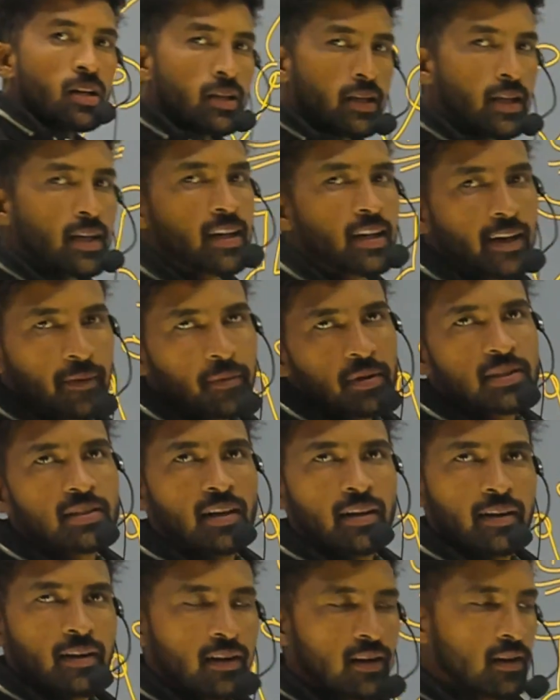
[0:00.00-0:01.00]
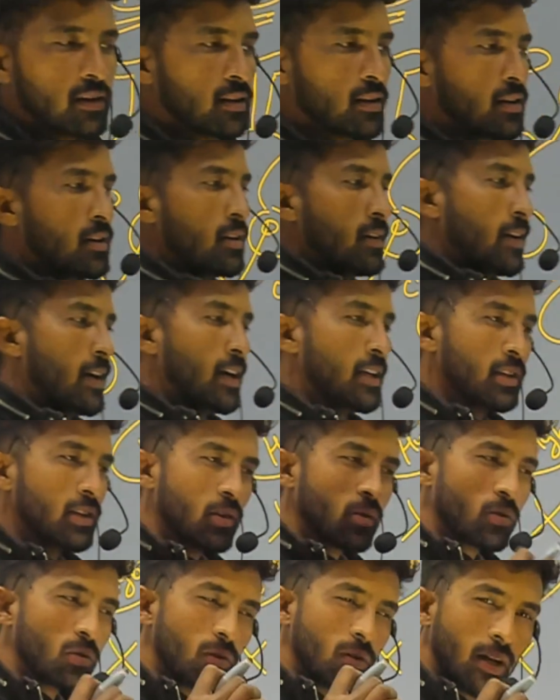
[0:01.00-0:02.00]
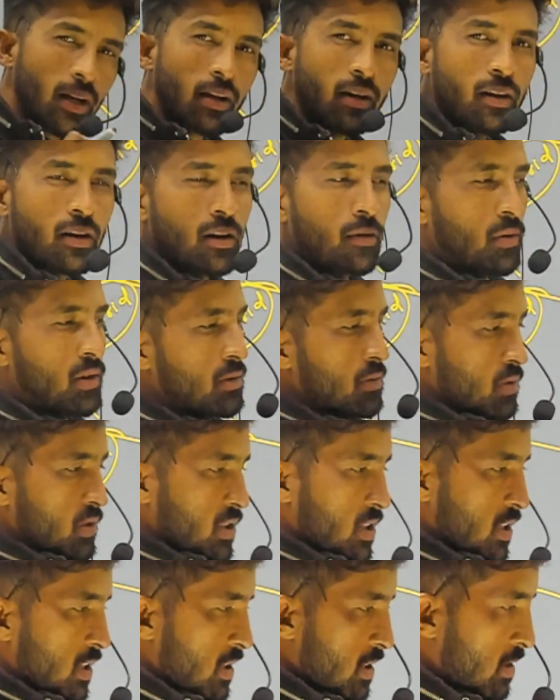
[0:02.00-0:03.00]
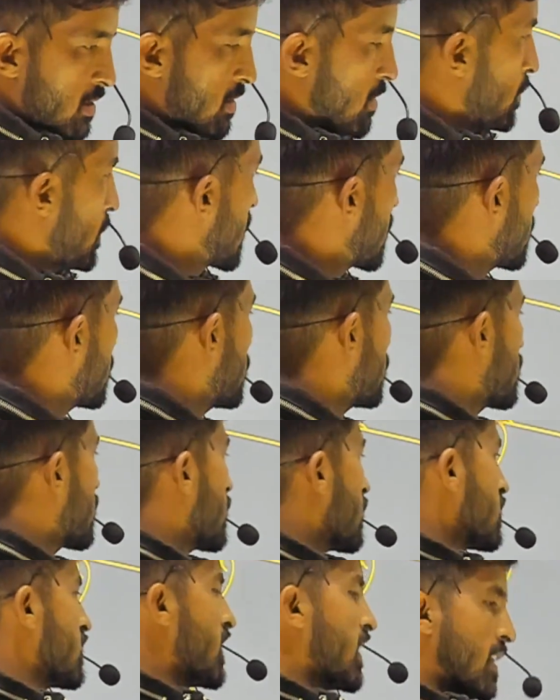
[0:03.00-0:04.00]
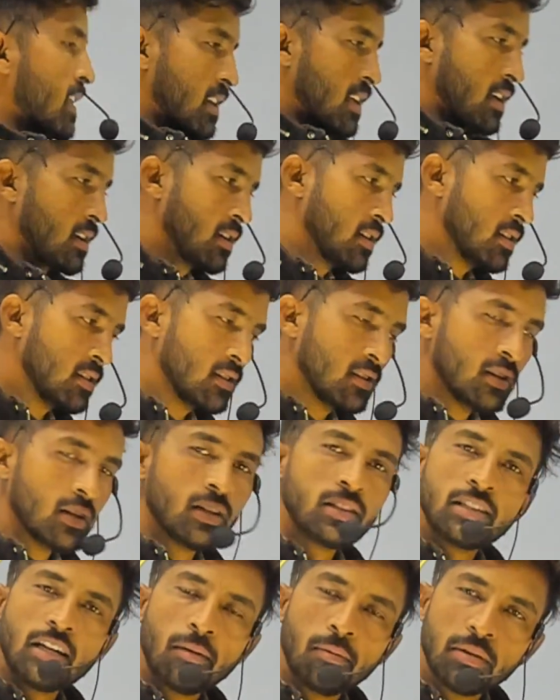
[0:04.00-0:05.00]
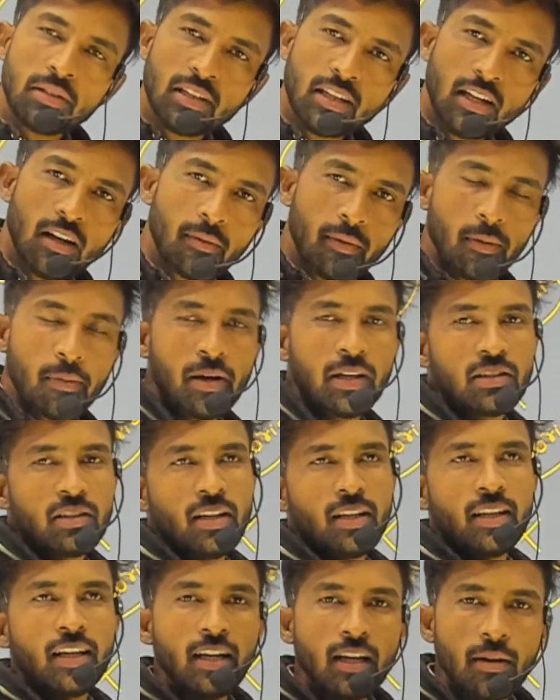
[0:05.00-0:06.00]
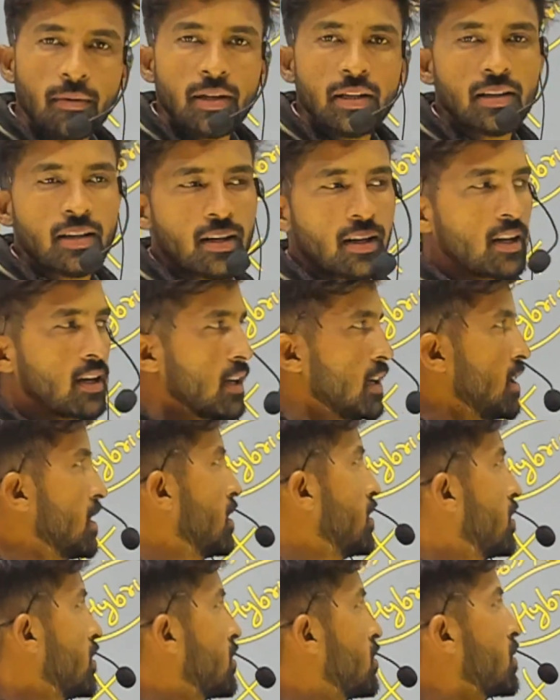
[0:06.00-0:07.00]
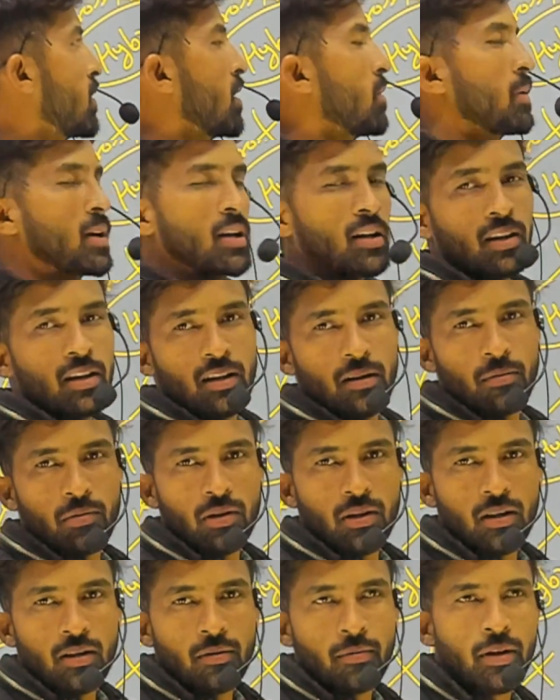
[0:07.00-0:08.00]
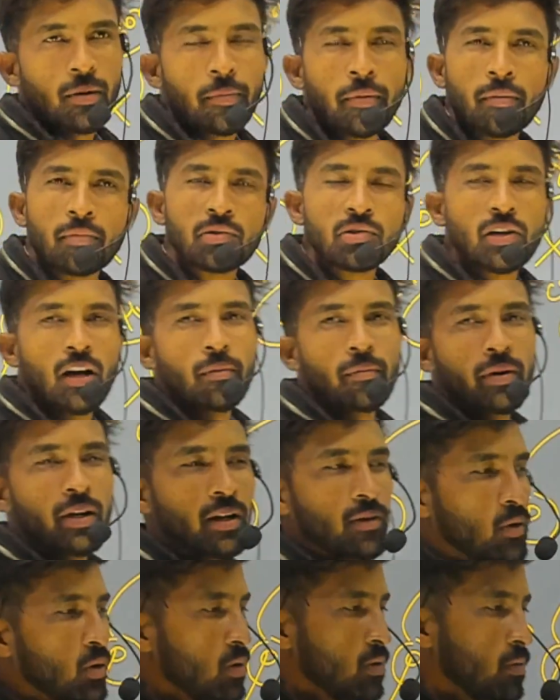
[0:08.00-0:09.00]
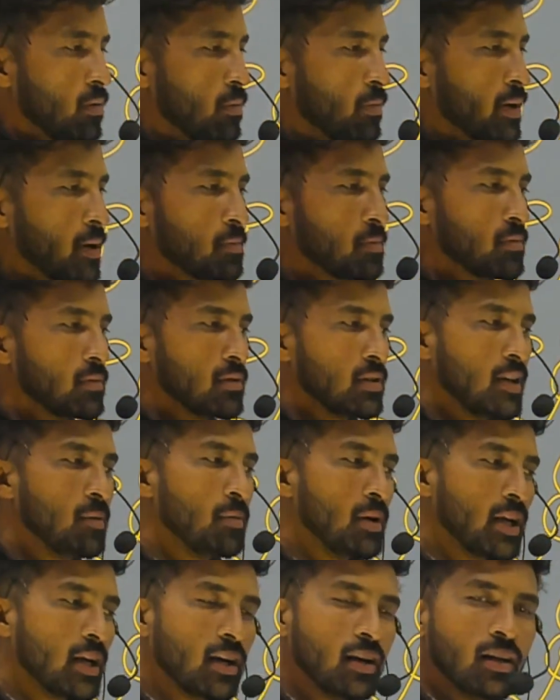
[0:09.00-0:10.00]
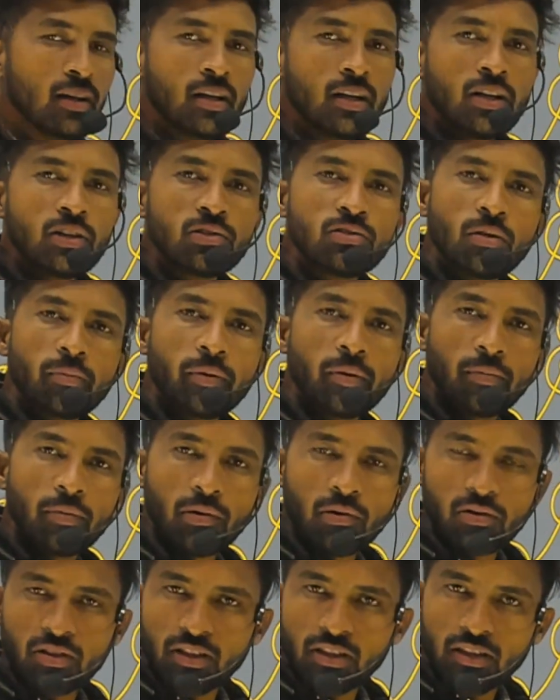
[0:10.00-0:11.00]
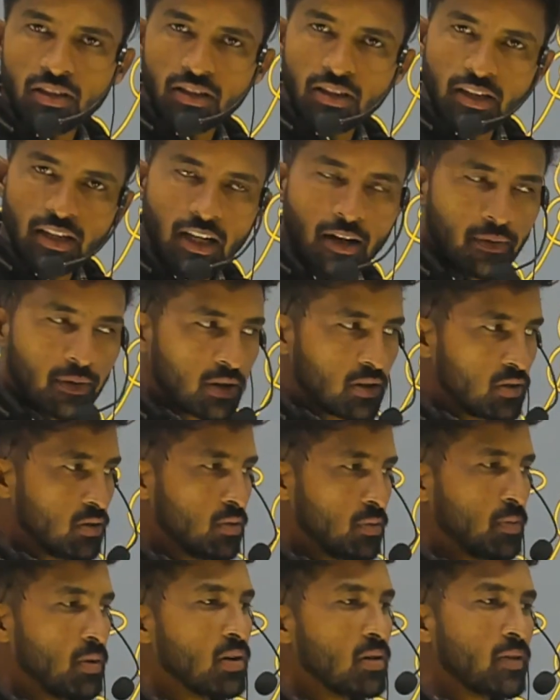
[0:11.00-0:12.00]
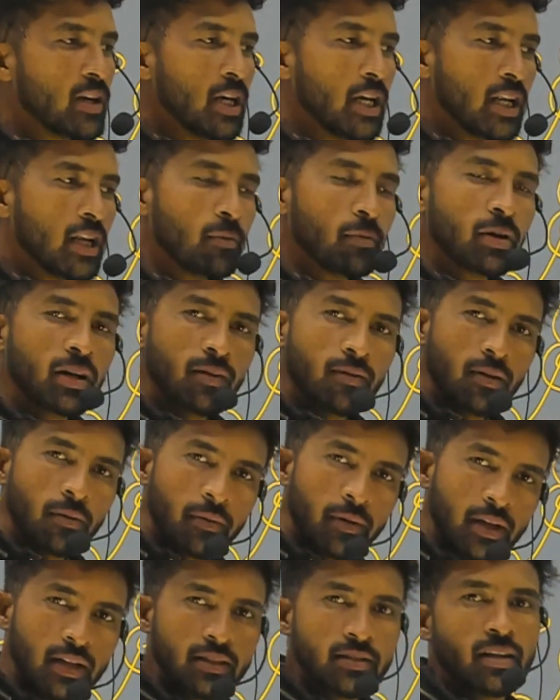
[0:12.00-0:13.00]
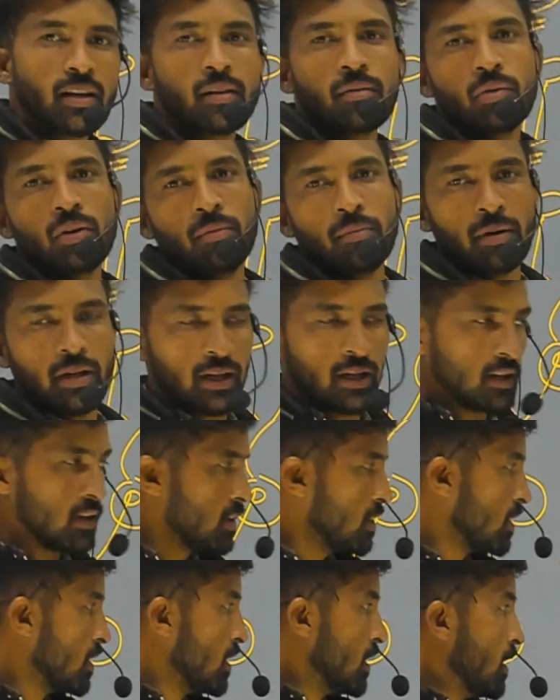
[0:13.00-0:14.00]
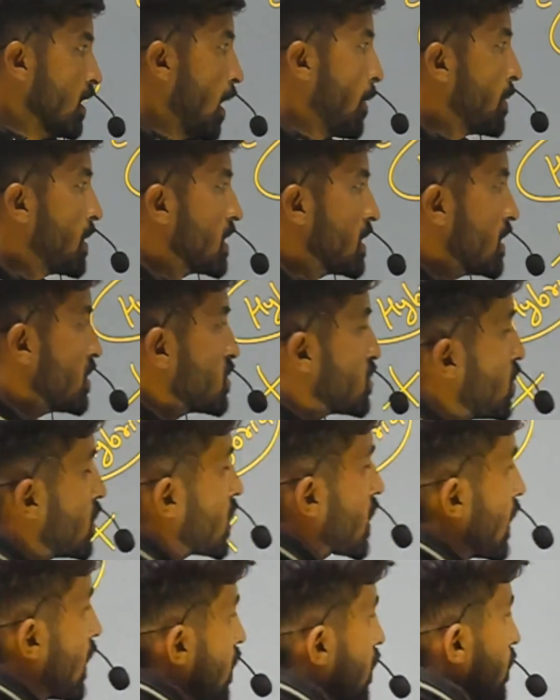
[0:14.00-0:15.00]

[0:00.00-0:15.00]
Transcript: ये लिखने में आसान है एंथर को अलग करना बहुत मुश्किल है मान के चलो इसके अंदर छः एंथर है छः में से अगर आपने पाँच हटा दी एक भी एंथर रह गया तो वो गड़बड़ कर देगा पूरा फिर अपने पास हाइब्रिड वो प्राप्त नहीं मिलेगा जो अपने प्योर जीन या फिर जो प्योर वैरायटी अपने डेवलप करना चाह रहे हैं वो नहीं मिलेगी अब कहता है इसको हटाना